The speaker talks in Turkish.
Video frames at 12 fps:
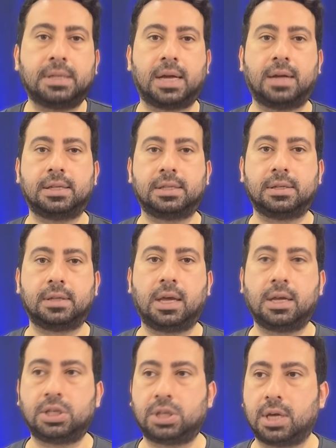
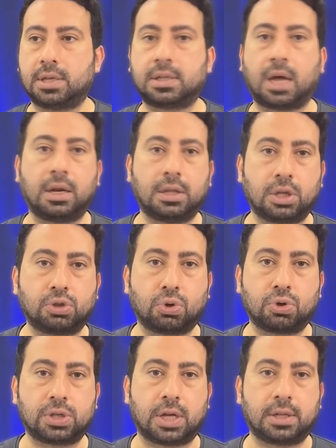tanesinde işte Salih de
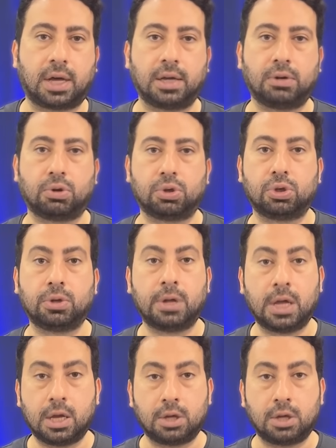çok güzel dahil oldu.